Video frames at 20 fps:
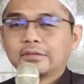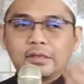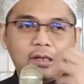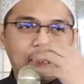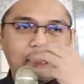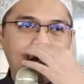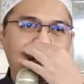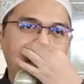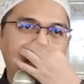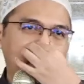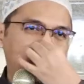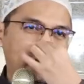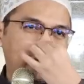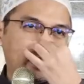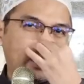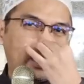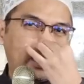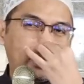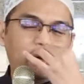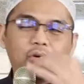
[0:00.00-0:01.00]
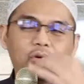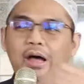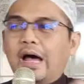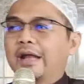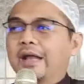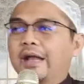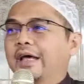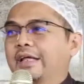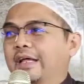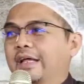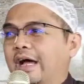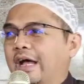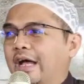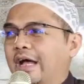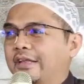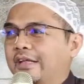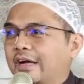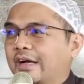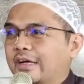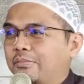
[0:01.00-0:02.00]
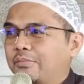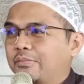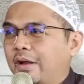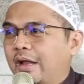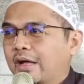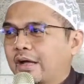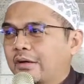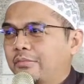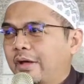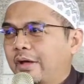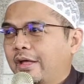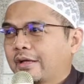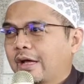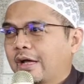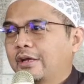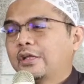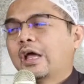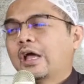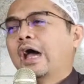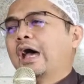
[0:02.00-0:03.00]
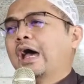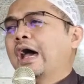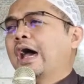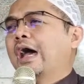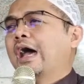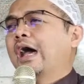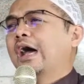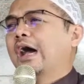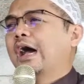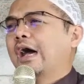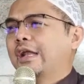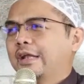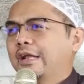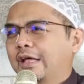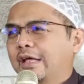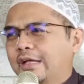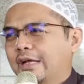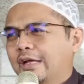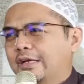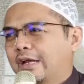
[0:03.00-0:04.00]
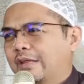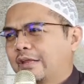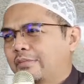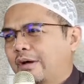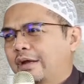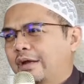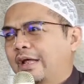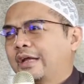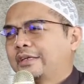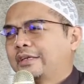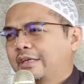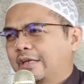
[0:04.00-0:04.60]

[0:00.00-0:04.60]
ya kalau ada yang ngajak kepada kebaikan ya, ada yang ada yang